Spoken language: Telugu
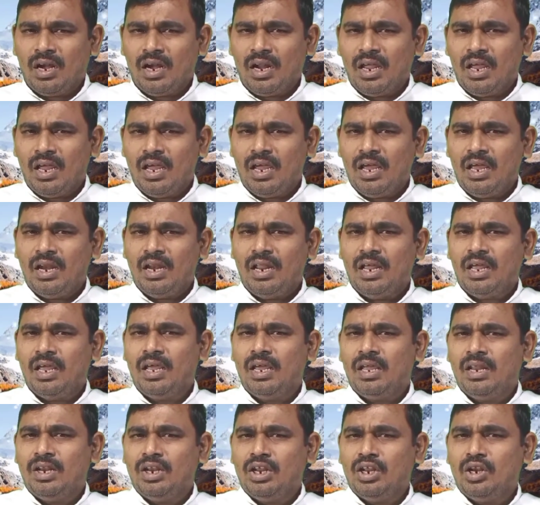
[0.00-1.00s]
నేనే
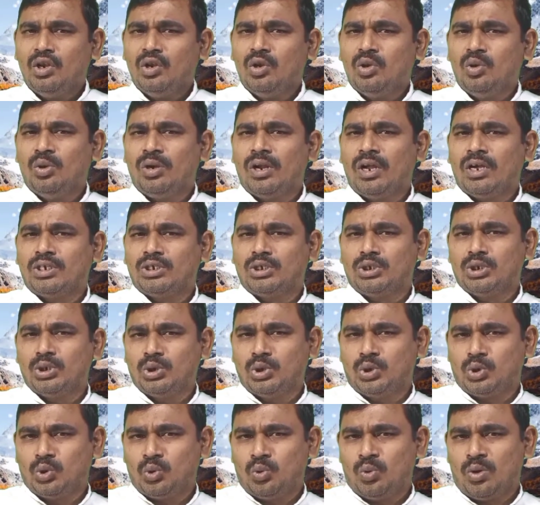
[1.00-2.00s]
నిన్ను
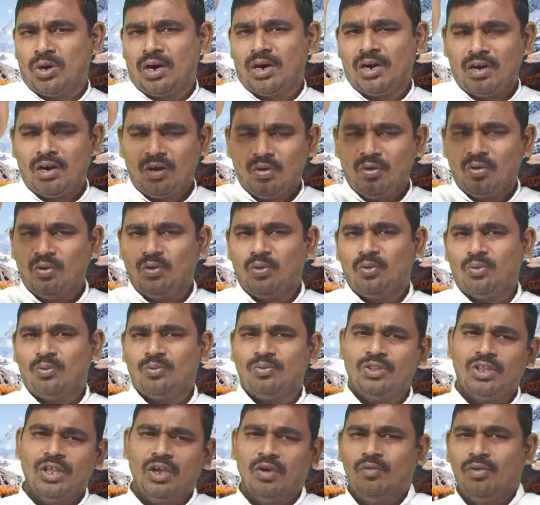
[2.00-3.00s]
రక్షించువాడను
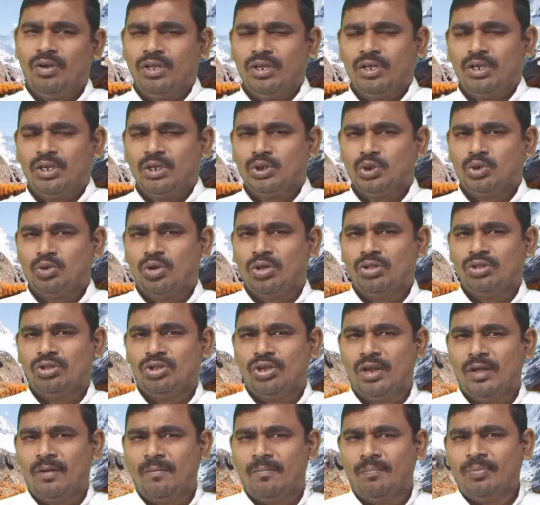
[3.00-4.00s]
దేవునికి
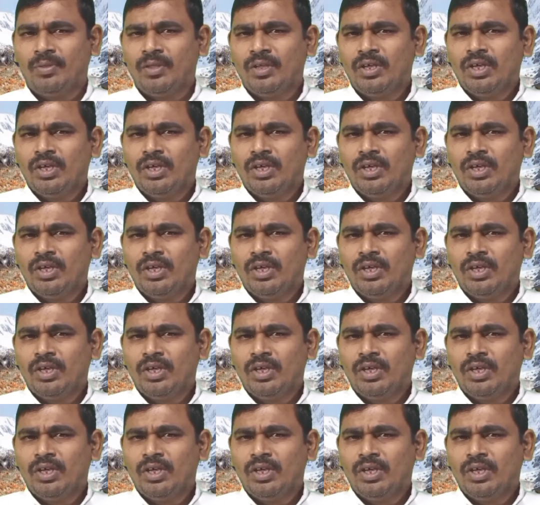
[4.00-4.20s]
స్తోత్రం